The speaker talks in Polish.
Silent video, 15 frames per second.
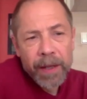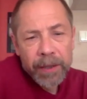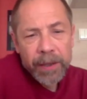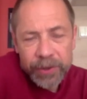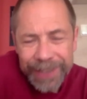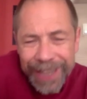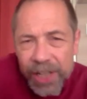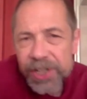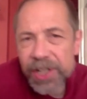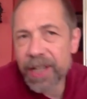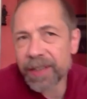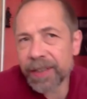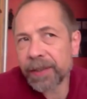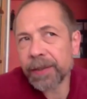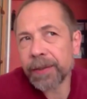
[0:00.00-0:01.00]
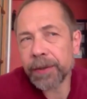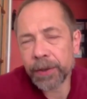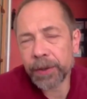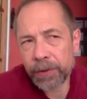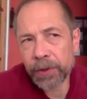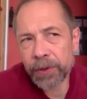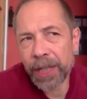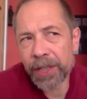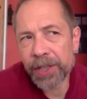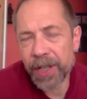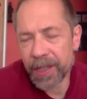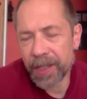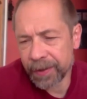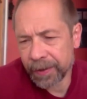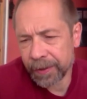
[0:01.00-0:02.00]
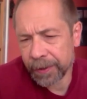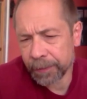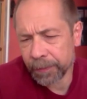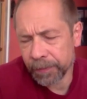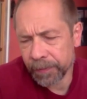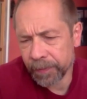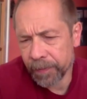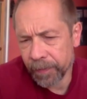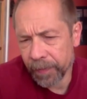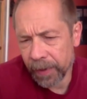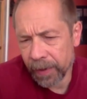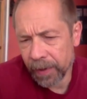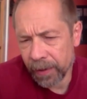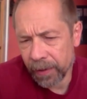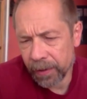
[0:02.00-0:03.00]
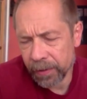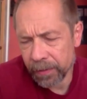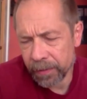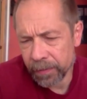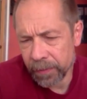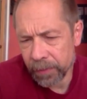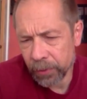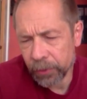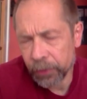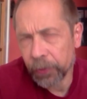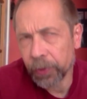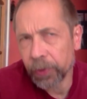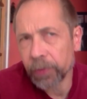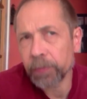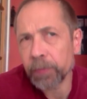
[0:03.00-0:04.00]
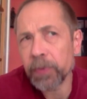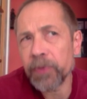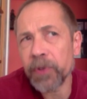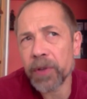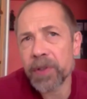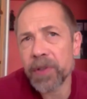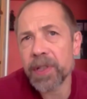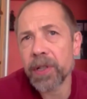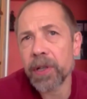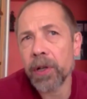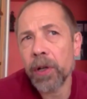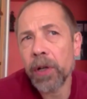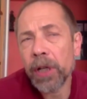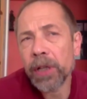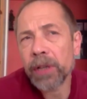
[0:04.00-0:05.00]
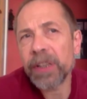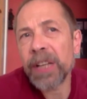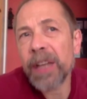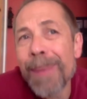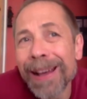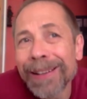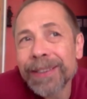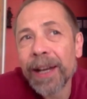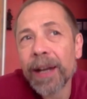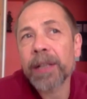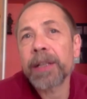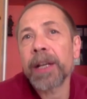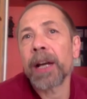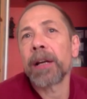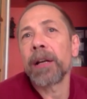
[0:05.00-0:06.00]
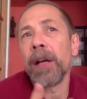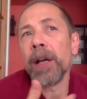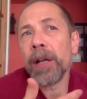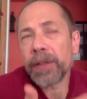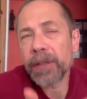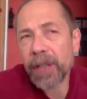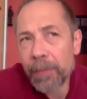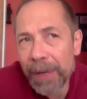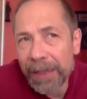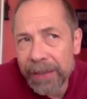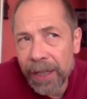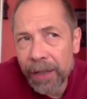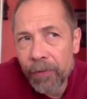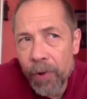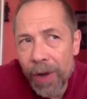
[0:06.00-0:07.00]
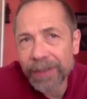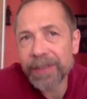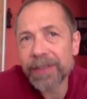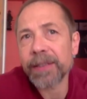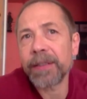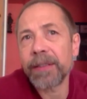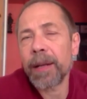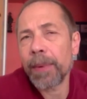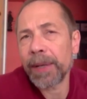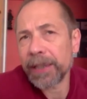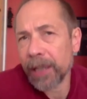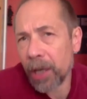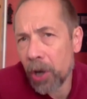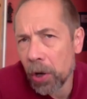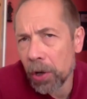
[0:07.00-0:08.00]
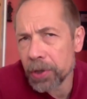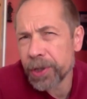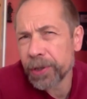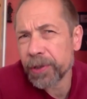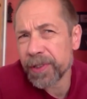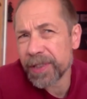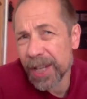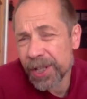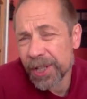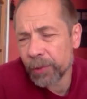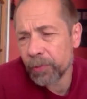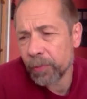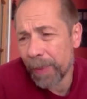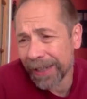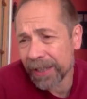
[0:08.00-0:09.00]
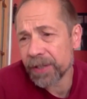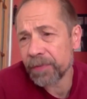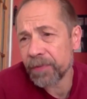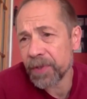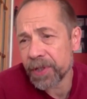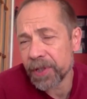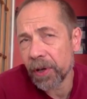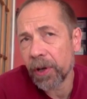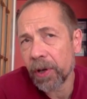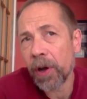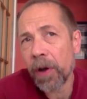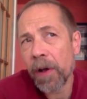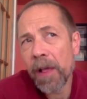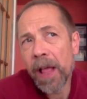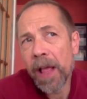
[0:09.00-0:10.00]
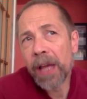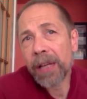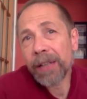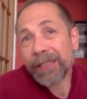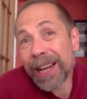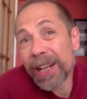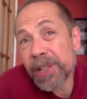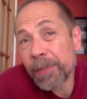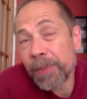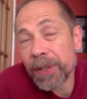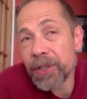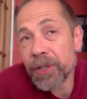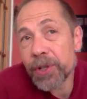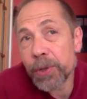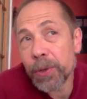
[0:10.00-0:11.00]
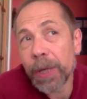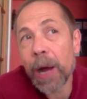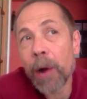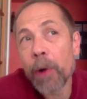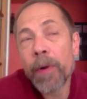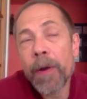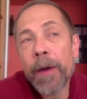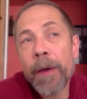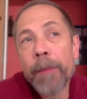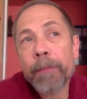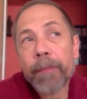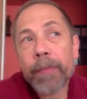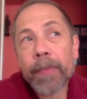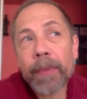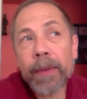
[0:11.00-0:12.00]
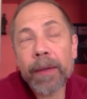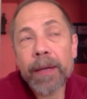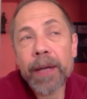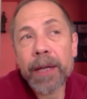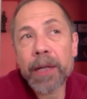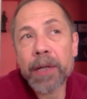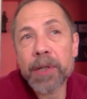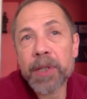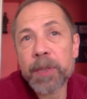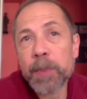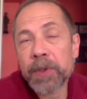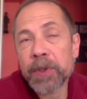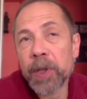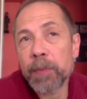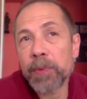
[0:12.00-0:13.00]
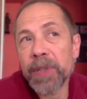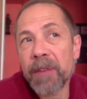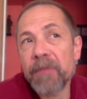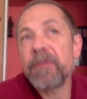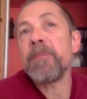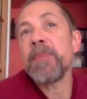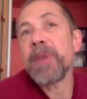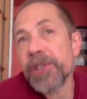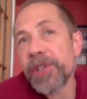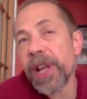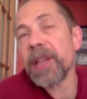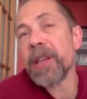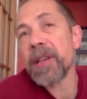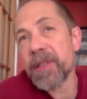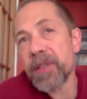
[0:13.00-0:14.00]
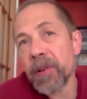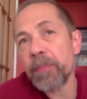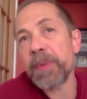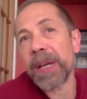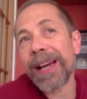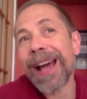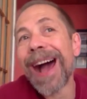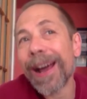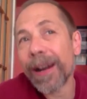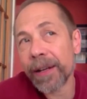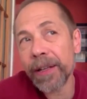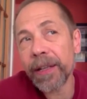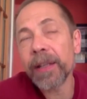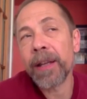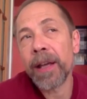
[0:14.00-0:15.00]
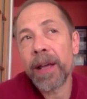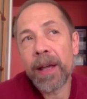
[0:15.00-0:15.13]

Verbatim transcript: To także, jest, to, to także jest utwór mówiący o dylematach, tak? dylematach władcy, dylematach kogoś, kto zaszedł bardzo wysoko i także będzie szukał mm, jakiegoś sposobu na wymierzenie sobie kary